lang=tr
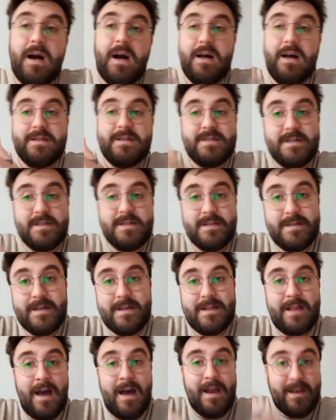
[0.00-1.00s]

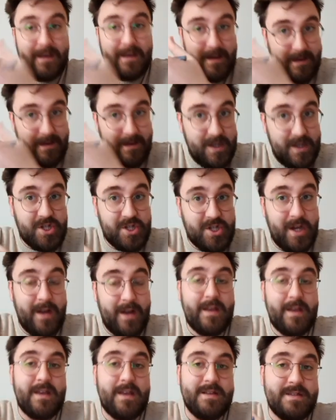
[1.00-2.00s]
Azınlıklar
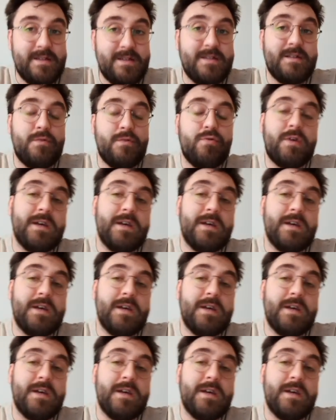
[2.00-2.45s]
içerideki sizin